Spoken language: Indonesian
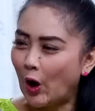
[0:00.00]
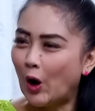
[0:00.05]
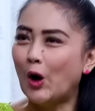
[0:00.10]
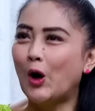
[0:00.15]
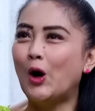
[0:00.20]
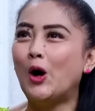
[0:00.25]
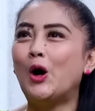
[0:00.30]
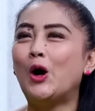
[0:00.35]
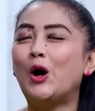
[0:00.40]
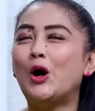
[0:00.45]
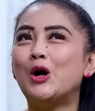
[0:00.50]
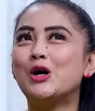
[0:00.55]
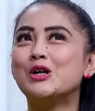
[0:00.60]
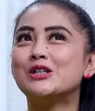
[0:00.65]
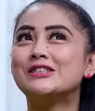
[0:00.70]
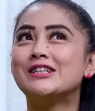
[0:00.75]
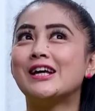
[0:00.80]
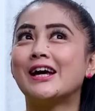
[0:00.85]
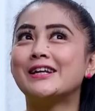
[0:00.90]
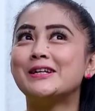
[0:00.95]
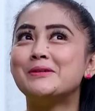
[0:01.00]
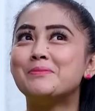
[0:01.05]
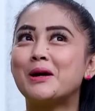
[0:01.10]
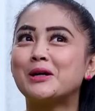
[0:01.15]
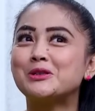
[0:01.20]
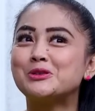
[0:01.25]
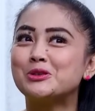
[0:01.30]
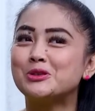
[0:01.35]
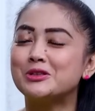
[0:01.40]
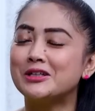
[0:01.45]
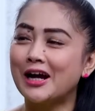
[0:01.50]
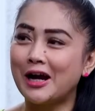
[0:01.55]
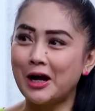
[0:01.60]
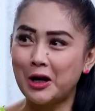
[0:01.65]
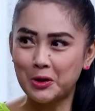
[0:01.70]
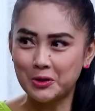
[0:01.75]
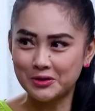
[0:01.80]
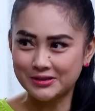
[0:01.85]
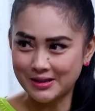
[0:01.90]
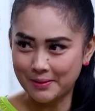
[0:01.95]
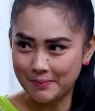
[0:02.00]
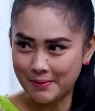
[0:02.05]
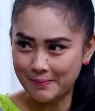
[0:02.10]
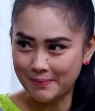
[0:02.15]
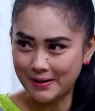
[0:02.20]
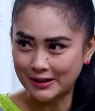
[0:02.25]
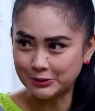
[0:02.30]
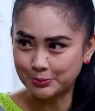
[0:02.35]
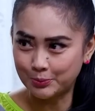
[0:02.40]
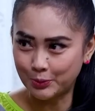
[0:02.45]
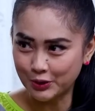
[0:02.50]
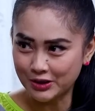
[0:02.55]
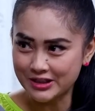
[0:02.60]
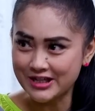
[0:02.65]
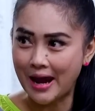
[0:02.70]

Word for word: Oh, jadi maksudnya kalau sama Mas Pur